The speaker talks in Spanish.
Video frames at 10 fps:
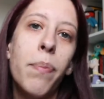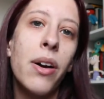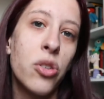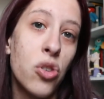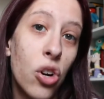
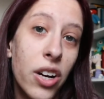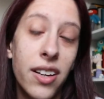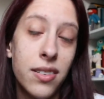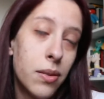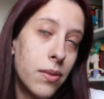
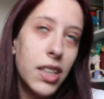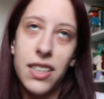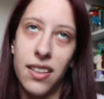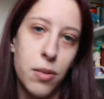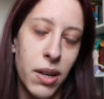personas
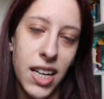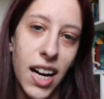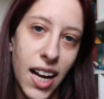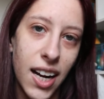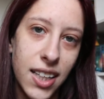ya se
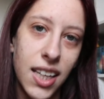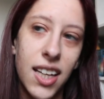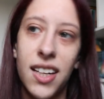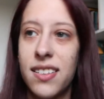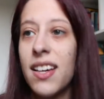imaginarán a
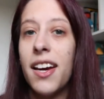quiénes.